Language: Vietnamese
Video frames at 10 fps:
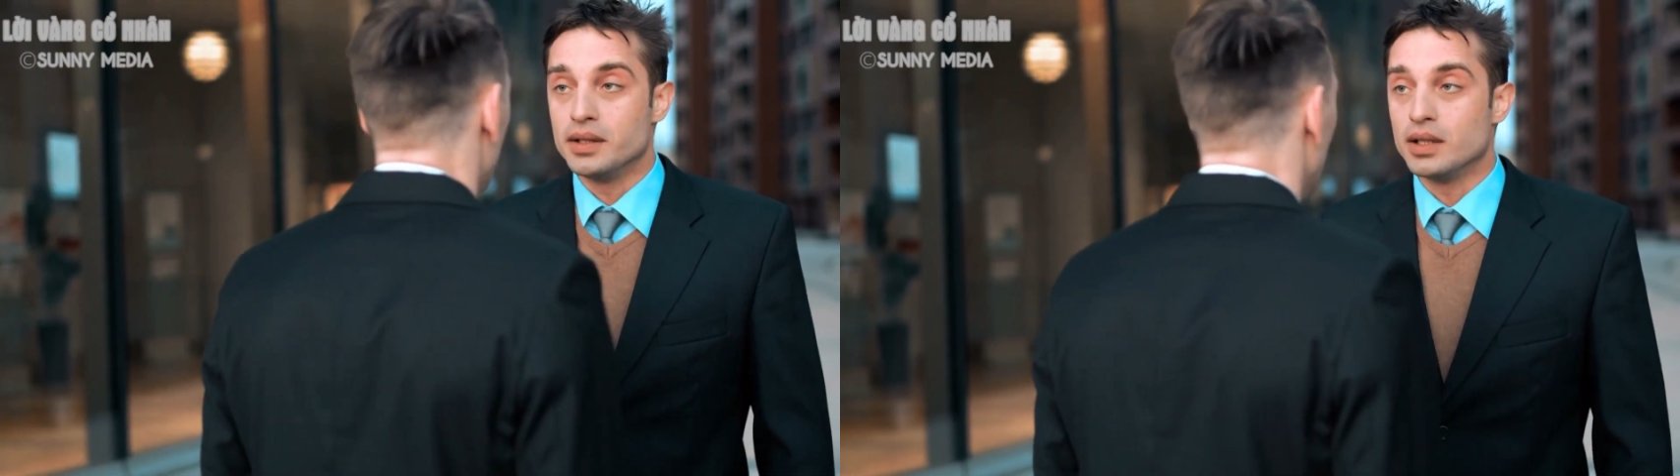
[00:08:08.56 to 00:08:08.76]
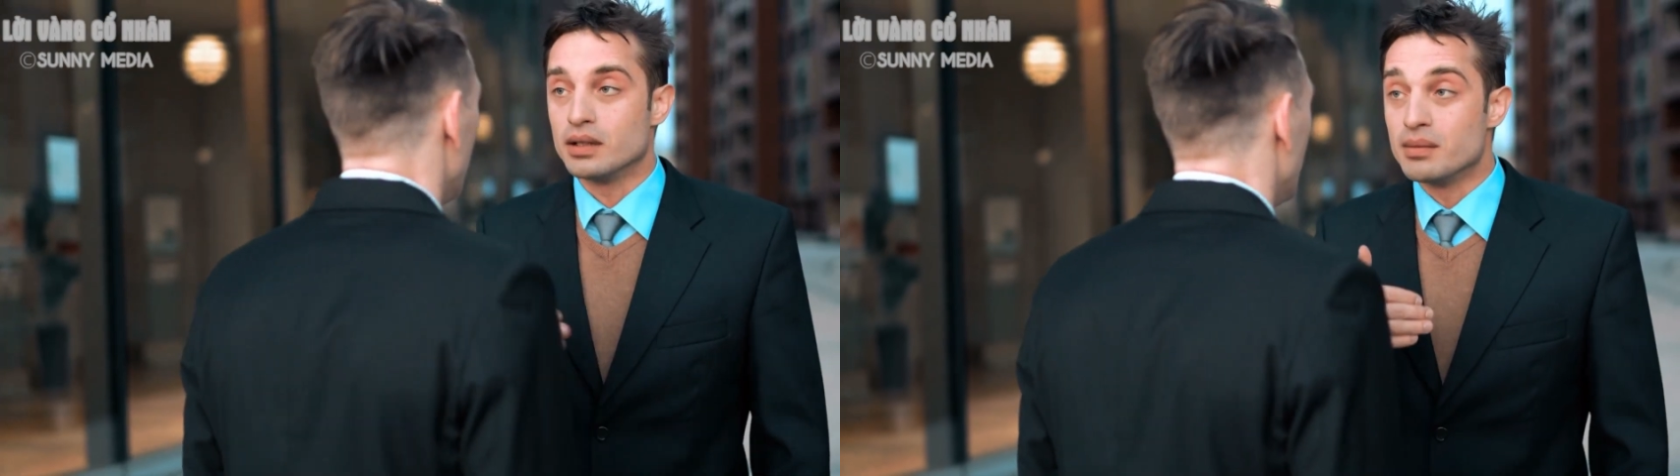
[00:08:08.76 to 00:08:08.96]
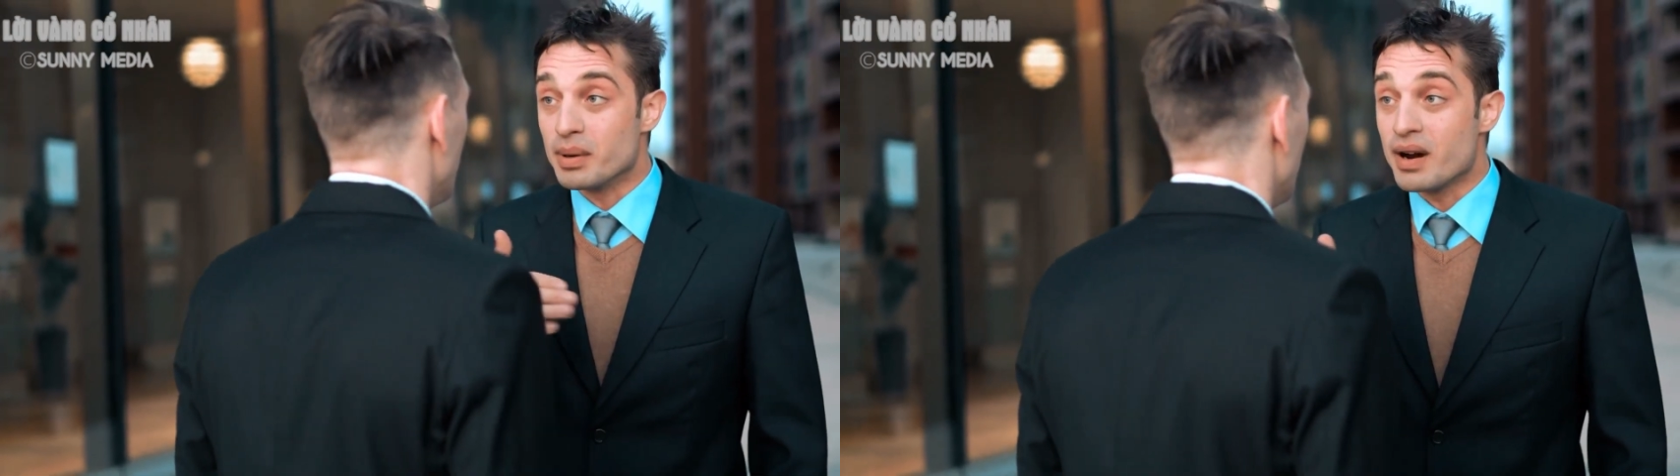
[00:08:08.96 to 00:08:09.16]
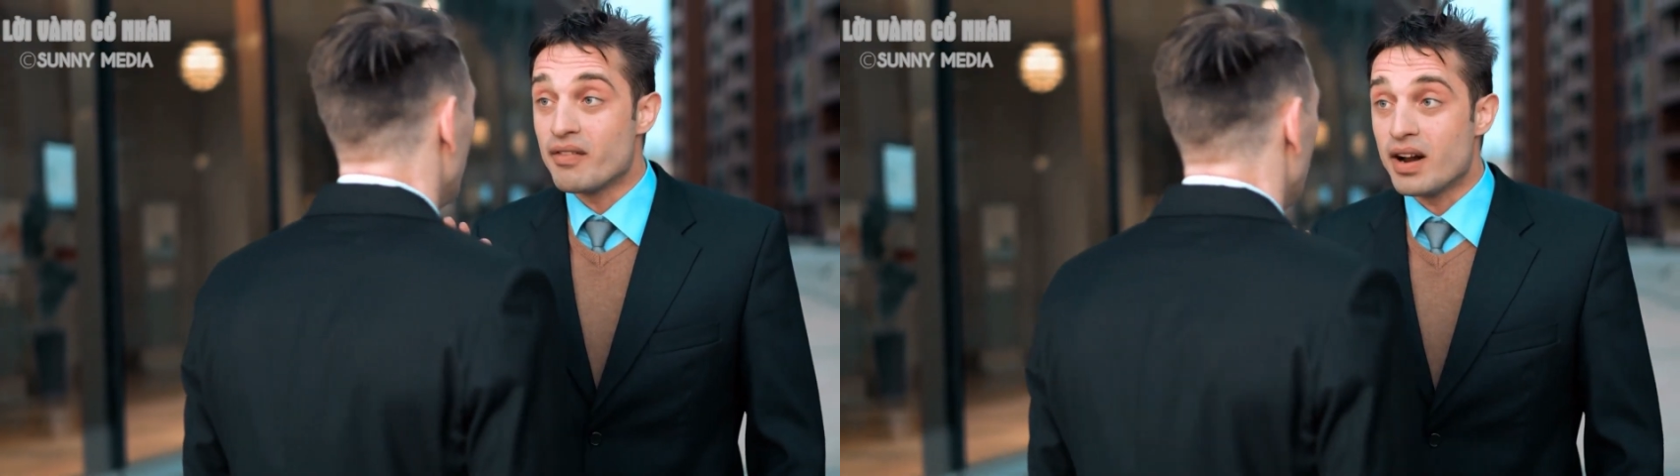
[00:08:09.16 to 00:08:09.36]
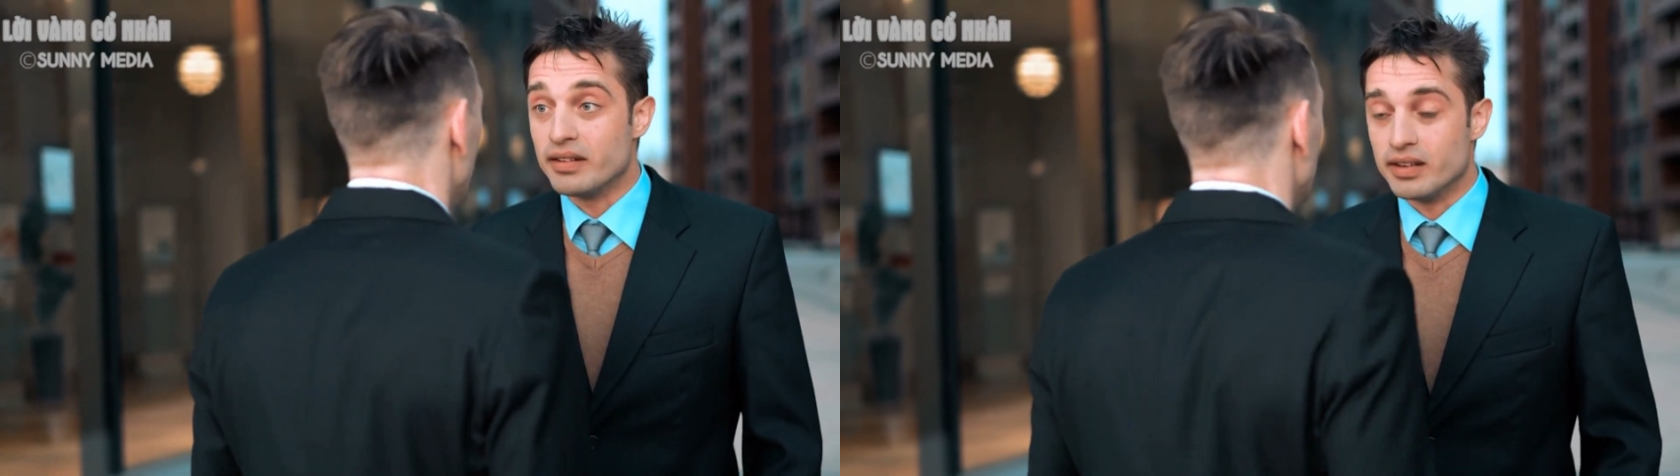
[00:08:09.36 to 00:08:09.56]
giải những điều
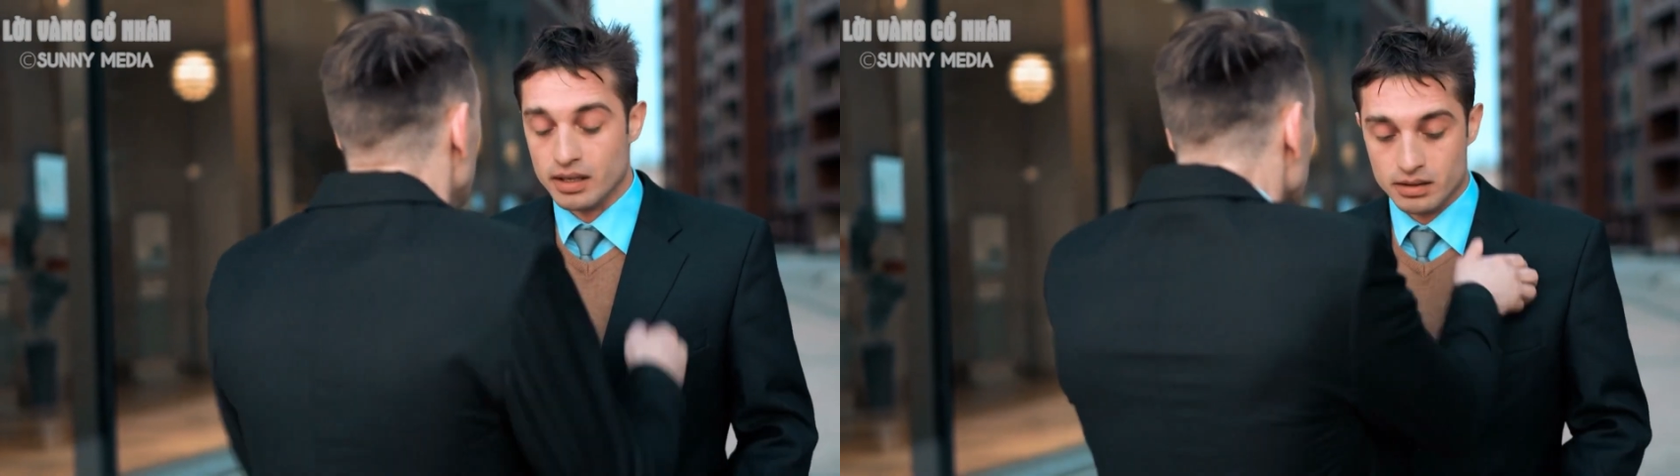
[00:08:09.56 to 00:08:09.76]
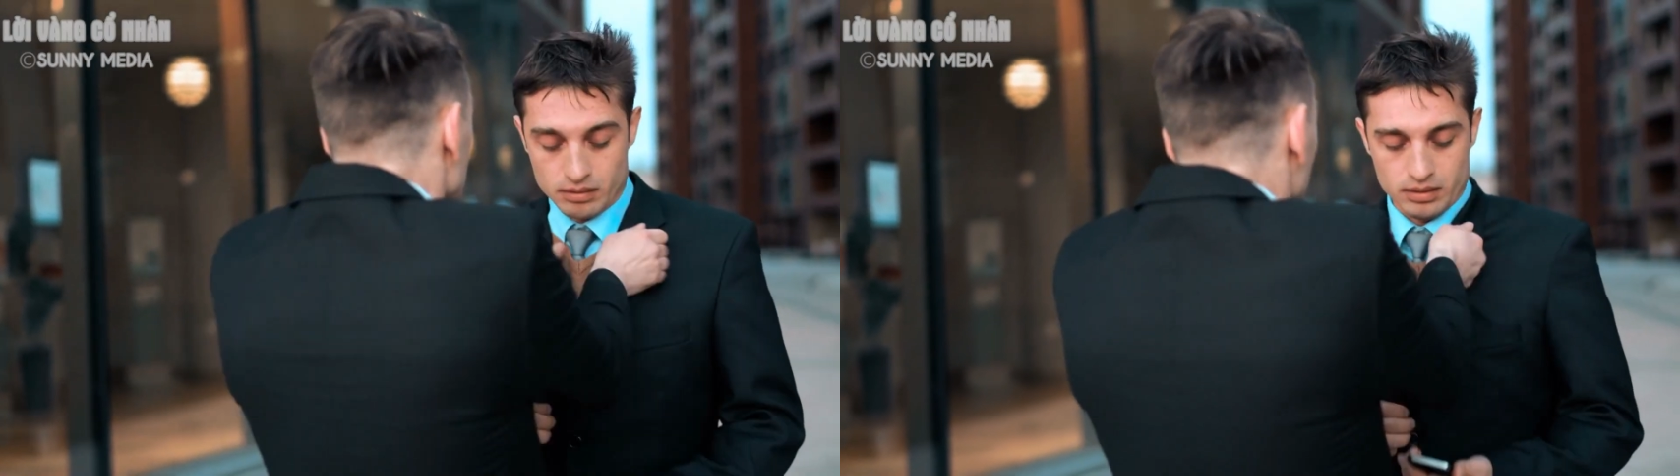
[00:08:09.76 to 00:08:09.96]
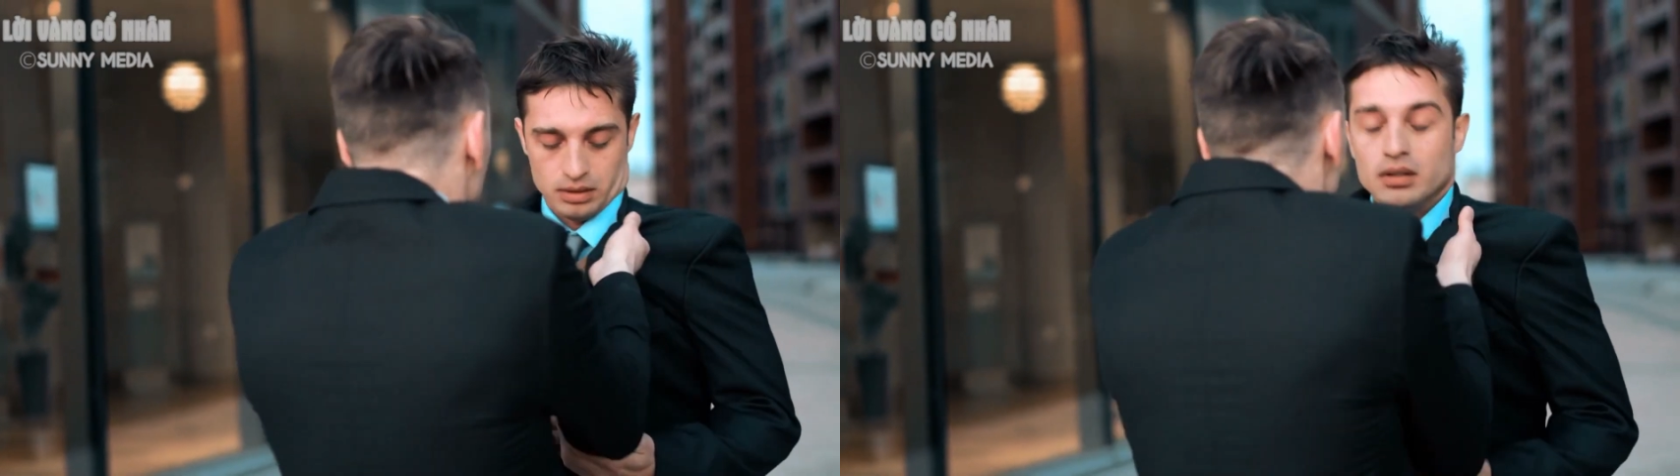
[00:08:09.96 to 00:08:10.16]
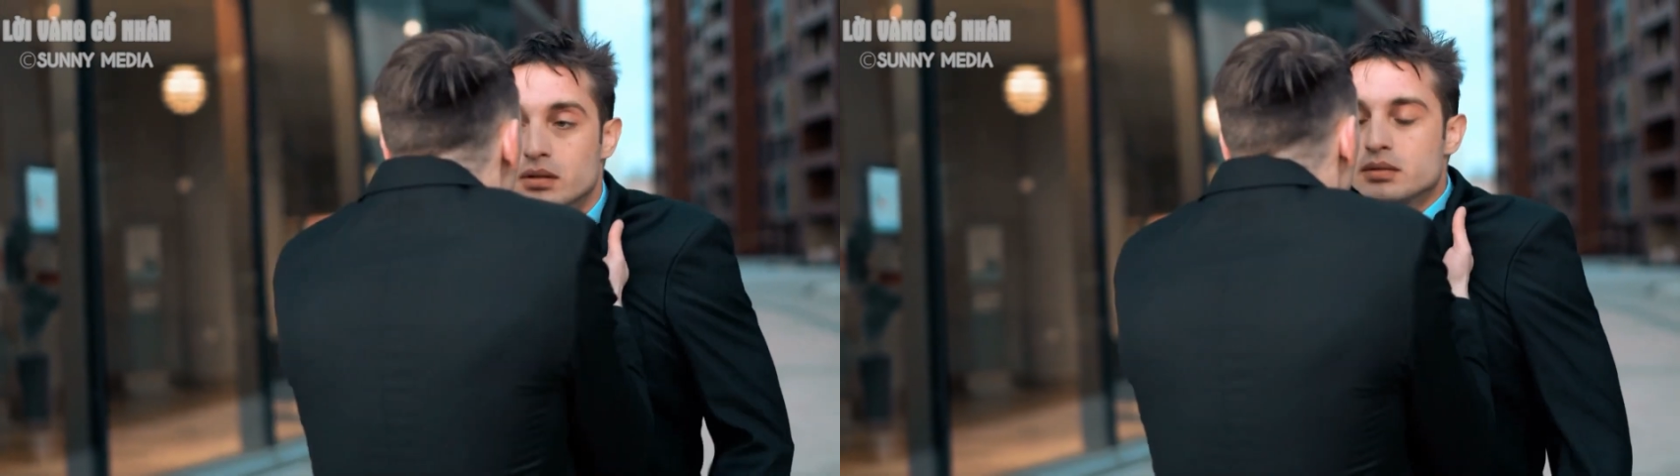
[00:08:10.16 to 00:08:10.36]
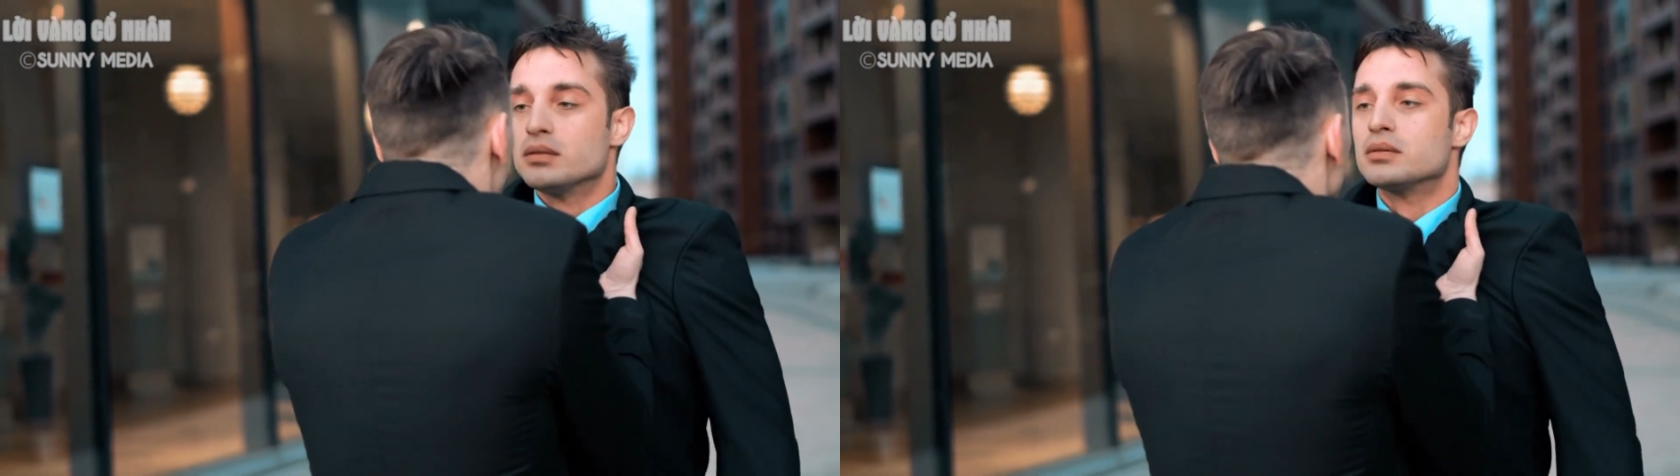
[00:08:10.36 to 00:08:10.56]
phiền não
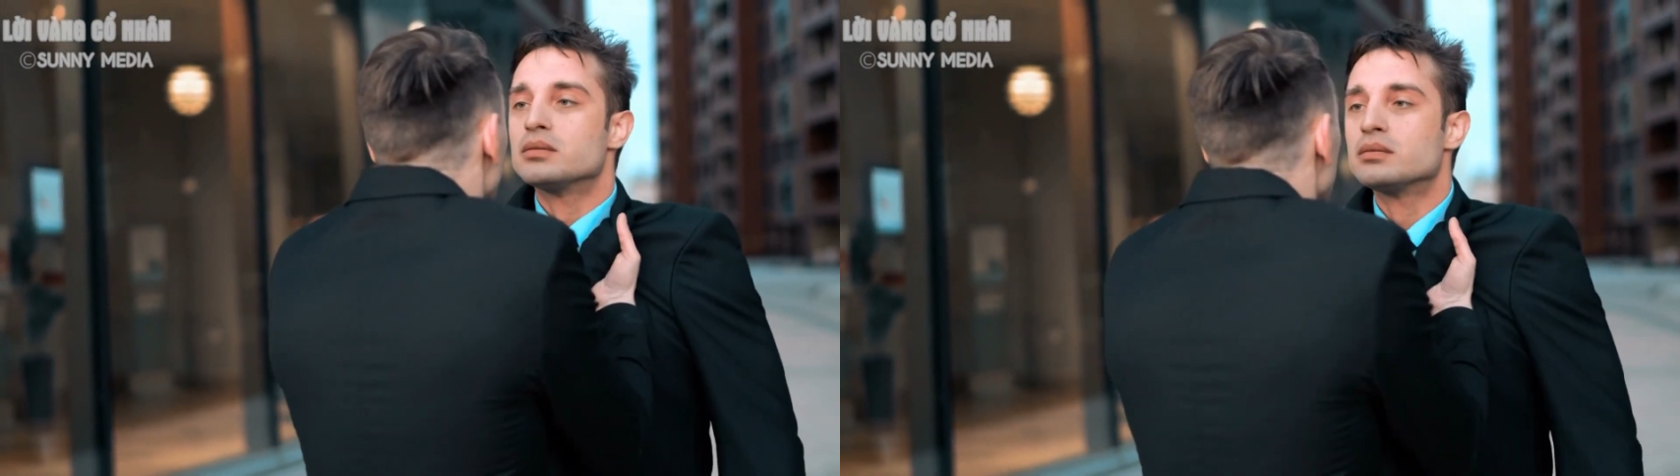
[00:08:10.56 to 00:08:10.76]
do